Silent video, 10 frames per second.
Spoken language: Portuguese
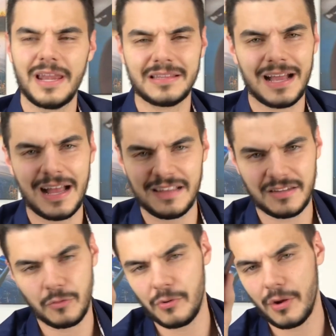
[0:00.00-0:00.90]
ele na
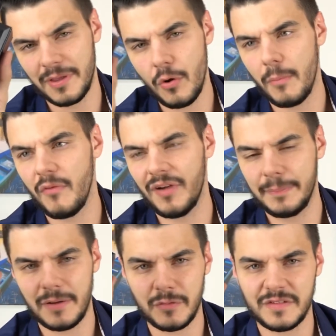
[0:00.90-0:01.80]
casa do meu amigo, como eu falei
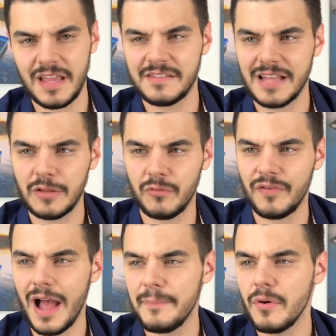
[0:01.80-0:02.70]
para vocês, né, do
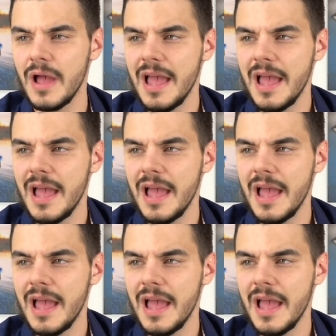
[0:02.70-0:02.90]
Fábio.